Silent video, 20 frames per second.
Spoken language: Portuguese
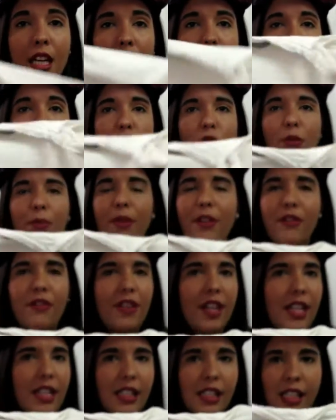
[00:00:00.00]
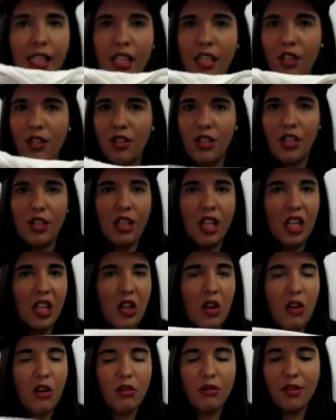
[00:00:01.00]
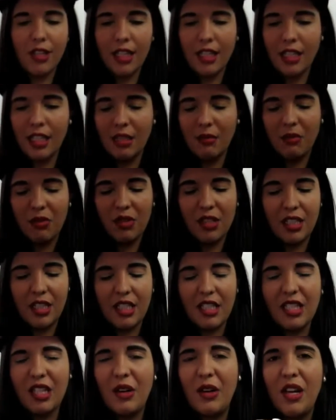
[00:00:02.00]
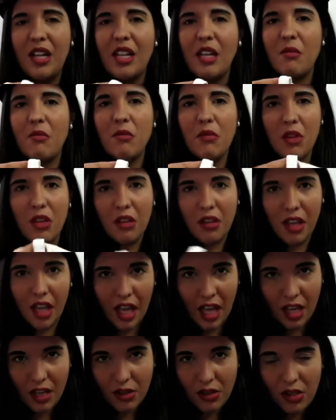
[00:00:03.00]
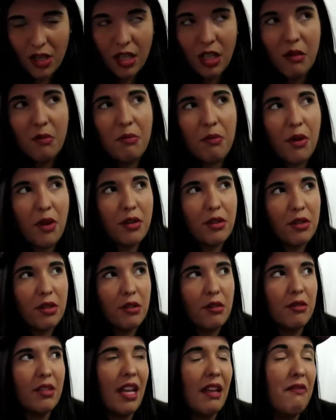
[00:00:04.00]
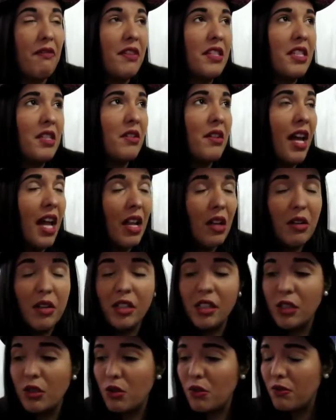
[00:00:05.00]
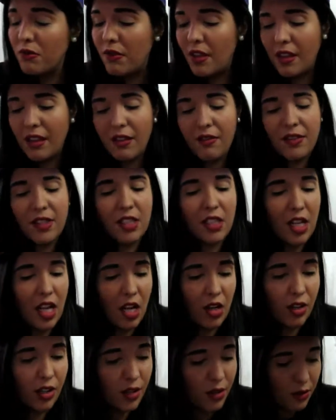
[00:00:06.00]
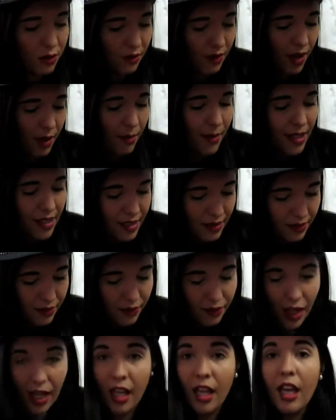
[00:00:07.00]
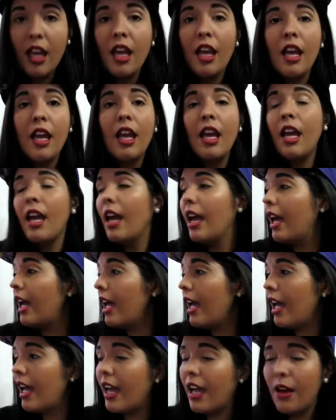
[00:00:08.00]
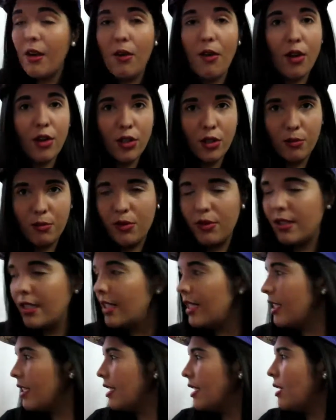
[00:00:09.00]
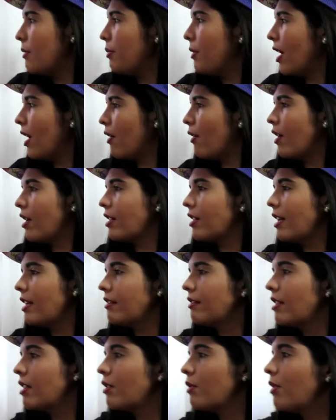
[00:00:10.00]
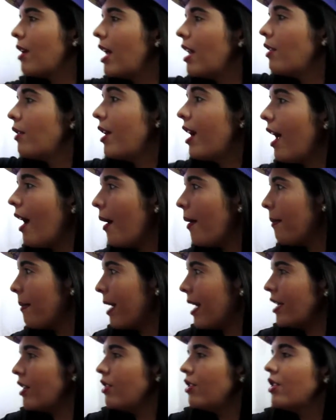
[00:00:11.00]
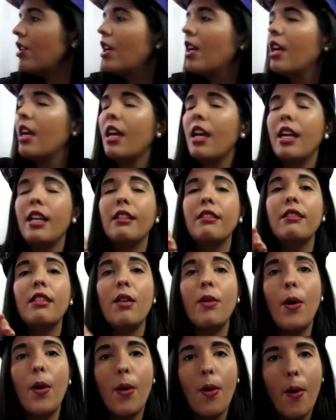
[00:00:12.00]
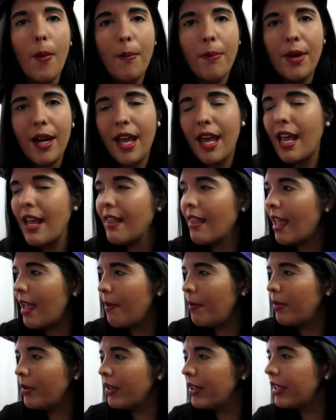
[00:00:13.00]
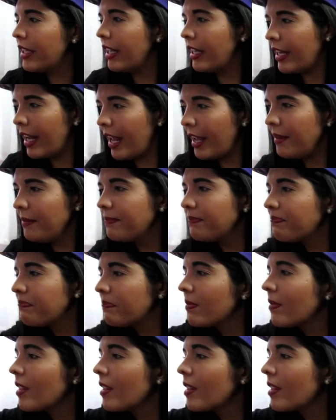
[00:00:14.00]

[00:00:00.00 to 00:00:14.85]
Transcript: e é super fresquinha, gente, adoro usar essas blusinhas, agora tá muito quente, aqui em Poços tá fazendo calor, tá chovendo, tá fazendo calor, tá chovendo, mas enfim... É, eu gosto de blusinha assim, que agora tá entrando calor realmente. Então eu comprei, né, porque, né?